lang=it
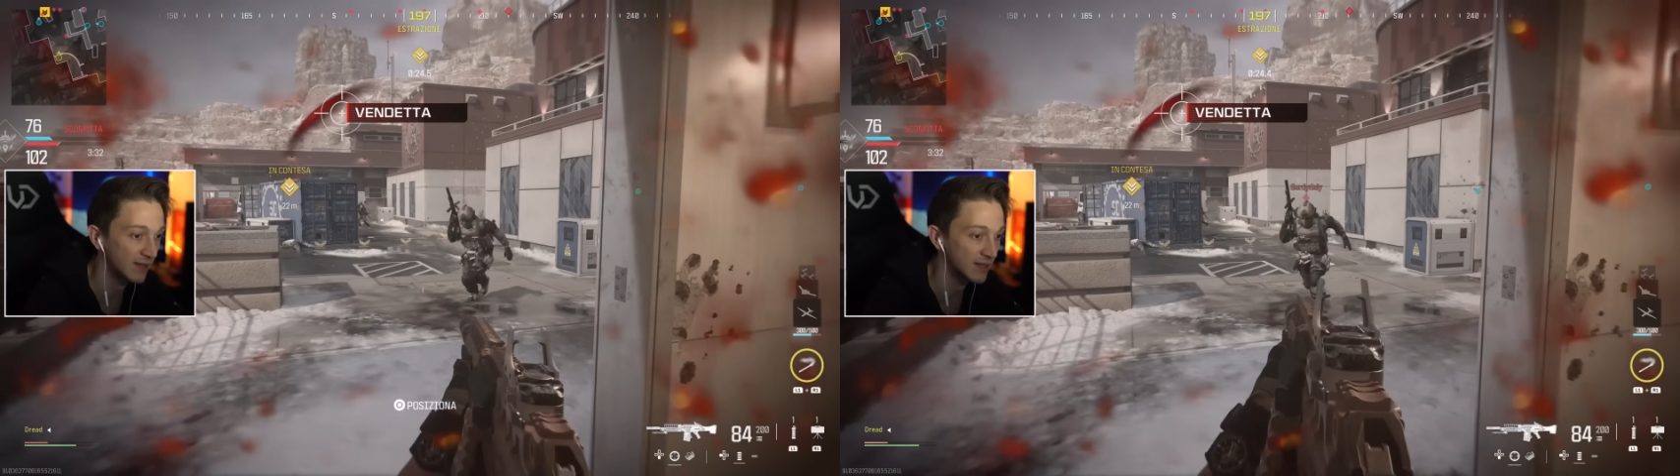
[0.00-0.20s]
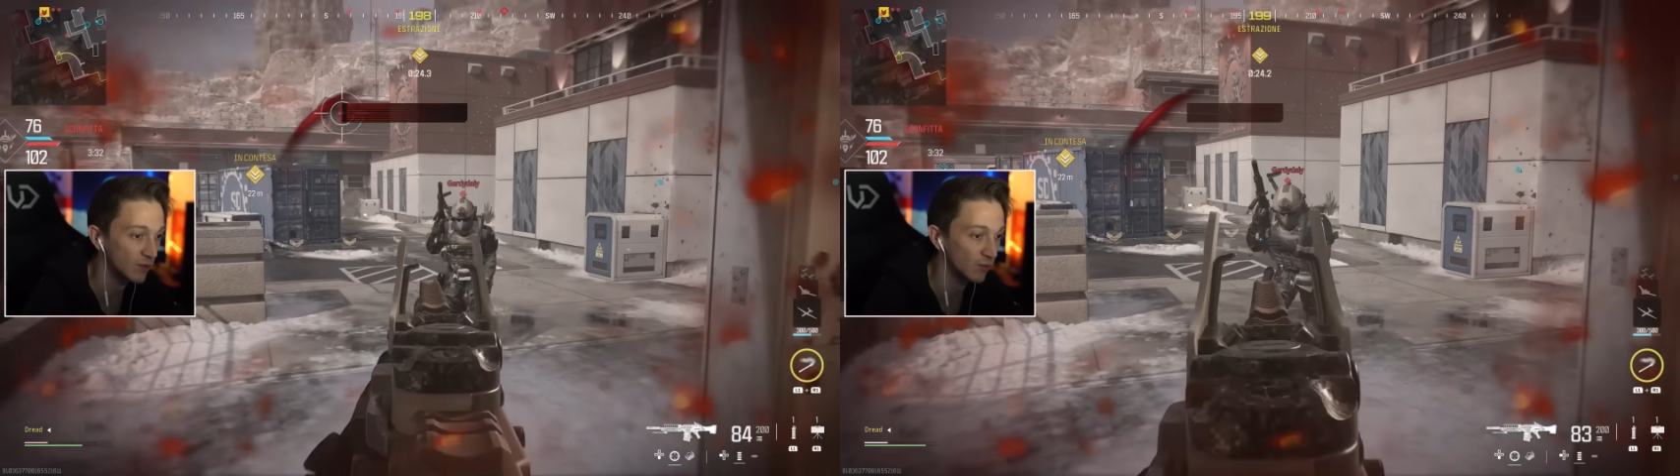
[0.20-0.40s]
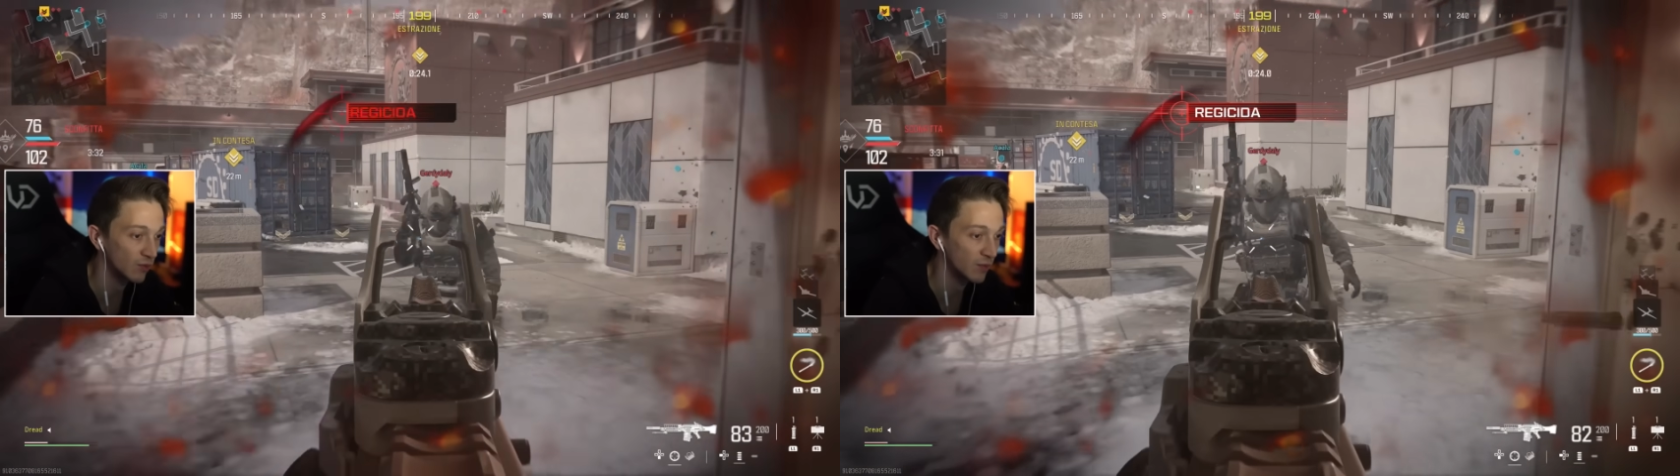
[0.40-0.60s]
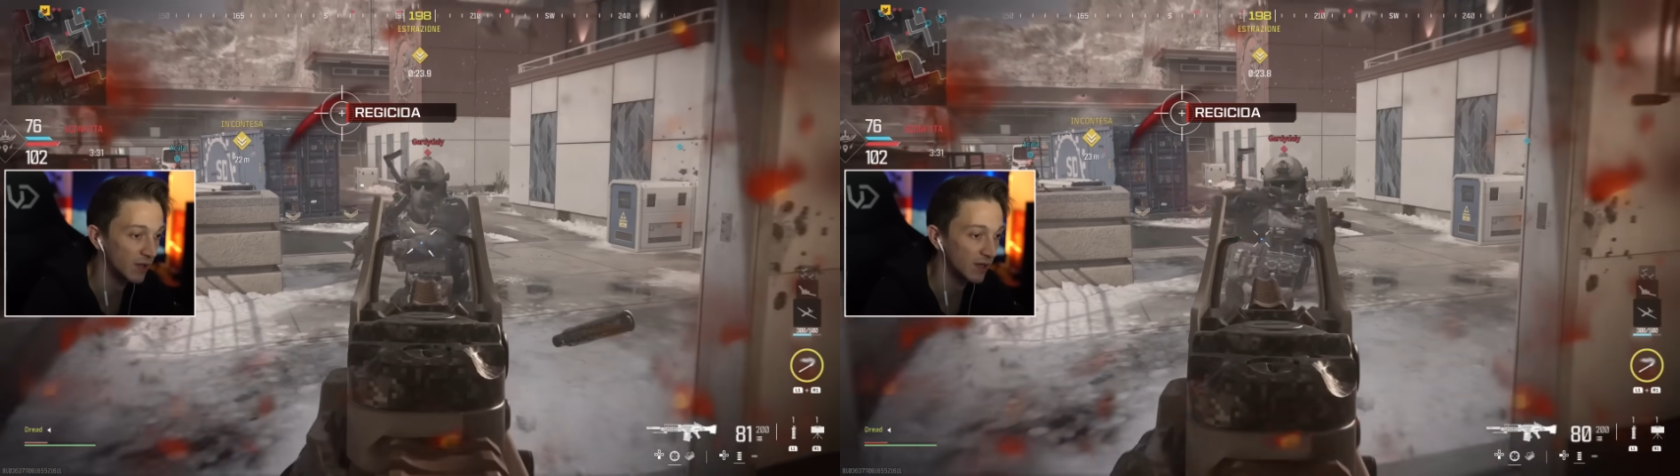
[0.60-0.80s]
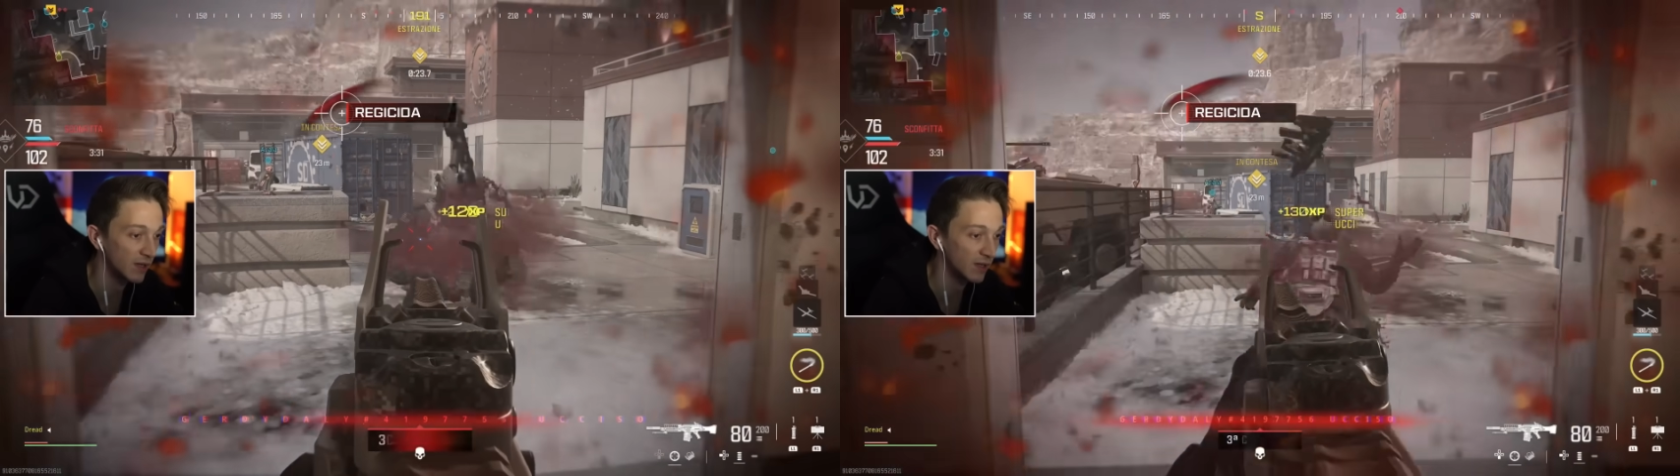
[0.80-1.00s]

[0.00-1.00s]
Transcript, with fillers: secondo me,